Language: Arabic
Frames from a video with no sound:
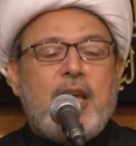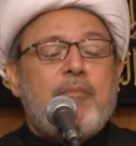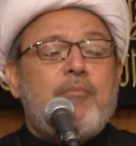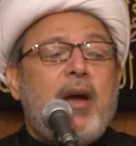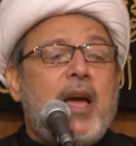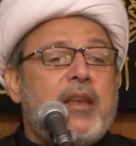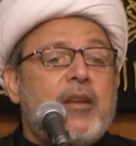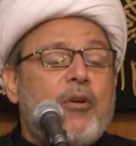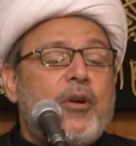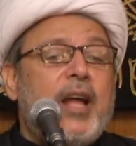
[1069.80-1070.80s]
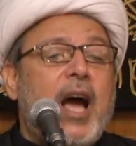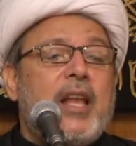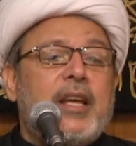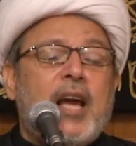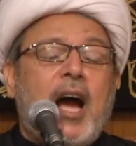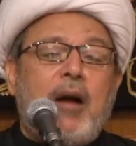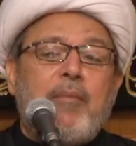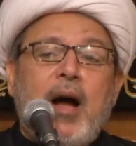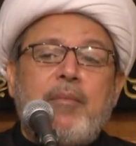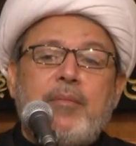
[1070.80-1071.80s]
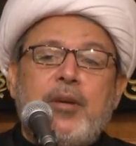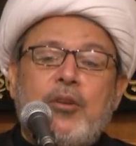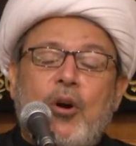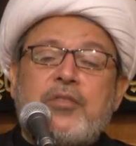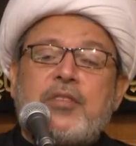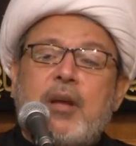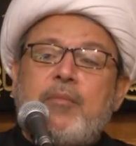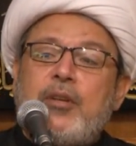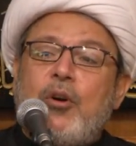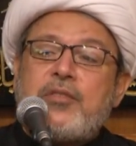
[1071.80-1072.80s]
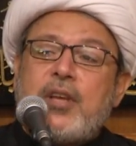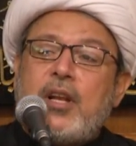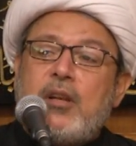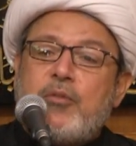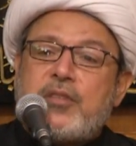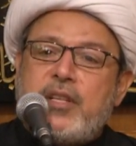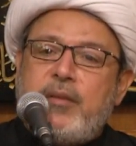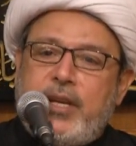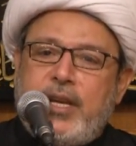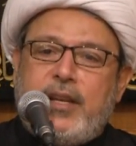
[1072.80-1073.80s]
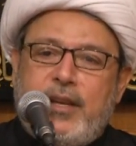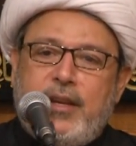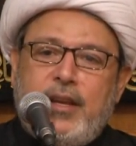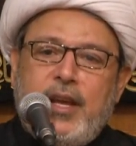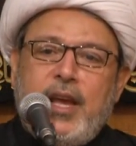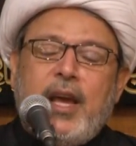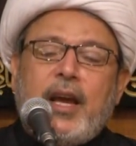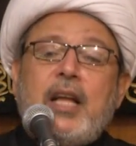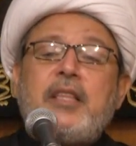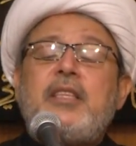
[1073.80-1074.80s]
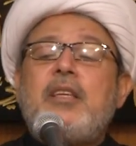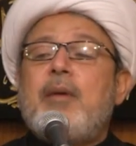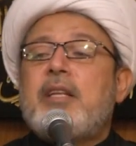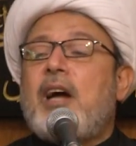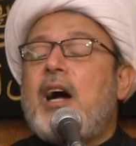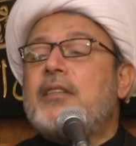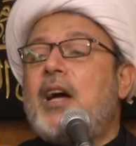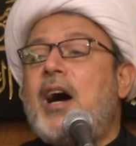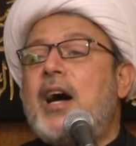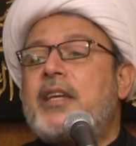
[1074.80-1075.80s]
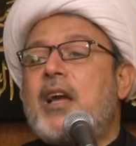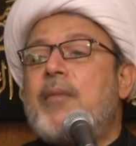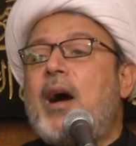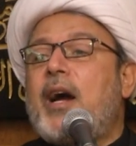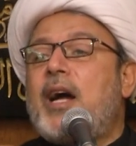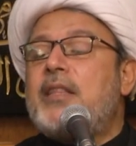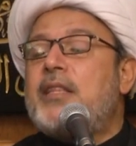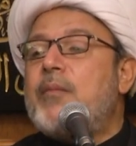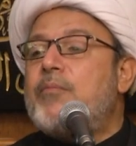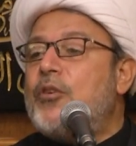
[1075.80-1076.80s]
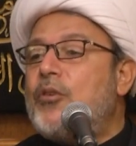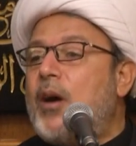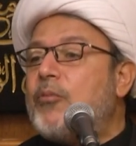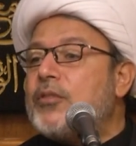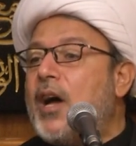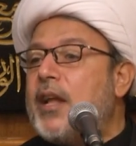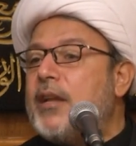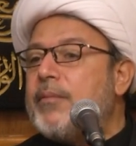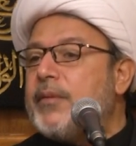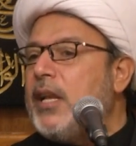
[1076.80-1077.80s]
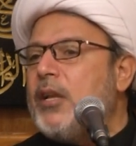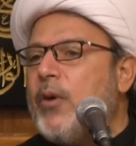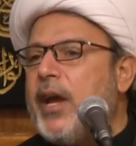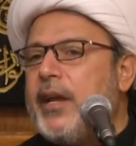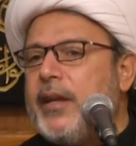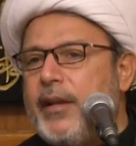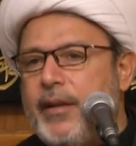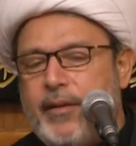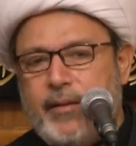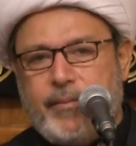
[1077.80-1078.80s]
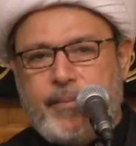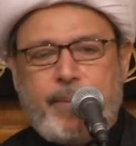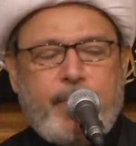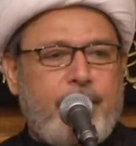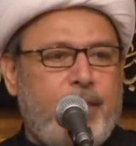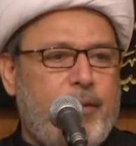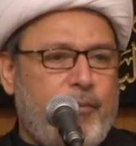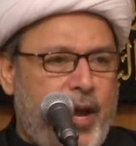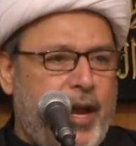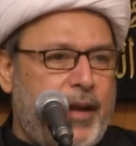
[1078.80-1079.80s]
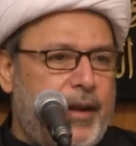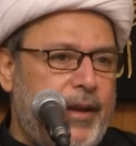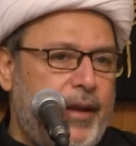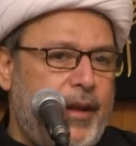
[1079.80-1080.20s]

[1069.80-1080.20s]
من هنالك أحبابي من أسرة من أسر المسلمين قدمت عطاء كما قدم منه أبو طالب قل لي وين وين